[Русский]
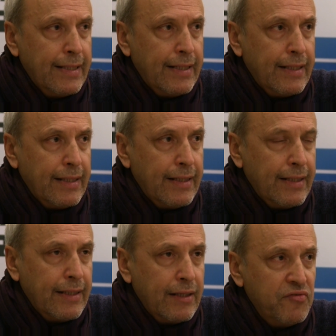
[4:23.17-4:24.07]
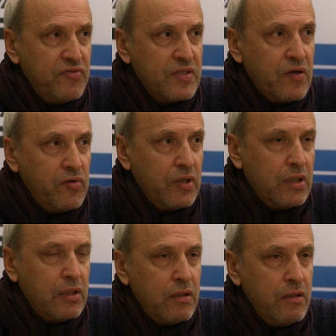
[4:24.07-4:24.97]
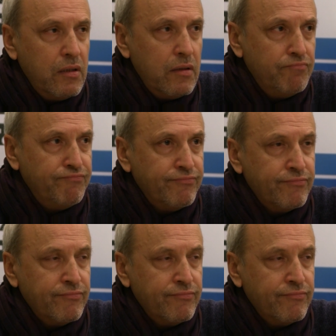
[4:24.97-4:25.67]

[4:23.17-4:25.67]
э, визовых и